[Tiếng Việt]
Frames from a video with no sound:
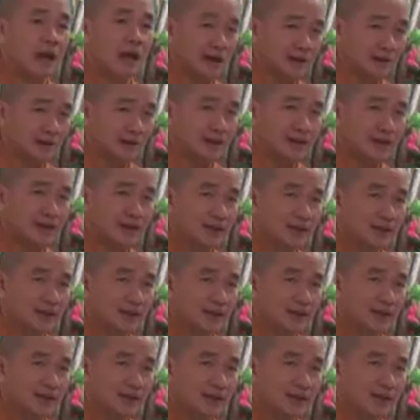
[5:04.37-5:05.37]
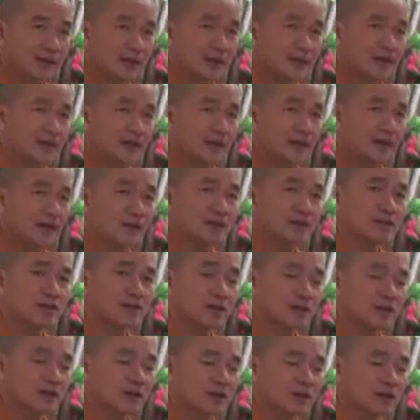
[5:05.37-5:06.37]
lại, tại
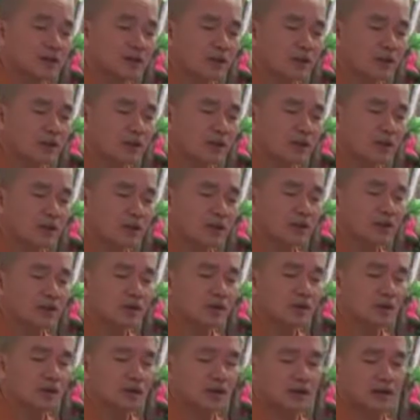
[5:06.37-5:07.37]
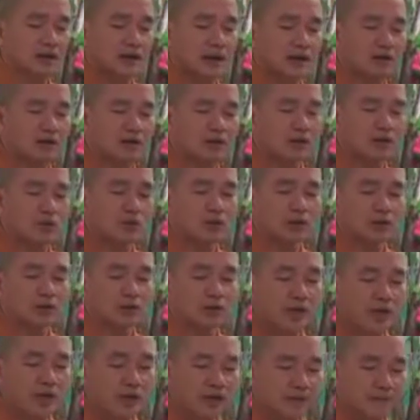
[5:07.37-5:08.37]
sao cái câu nhất nhân hành đạo của
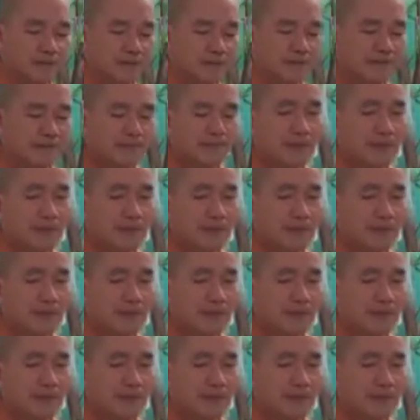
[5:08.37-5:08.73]
Quyền Thăng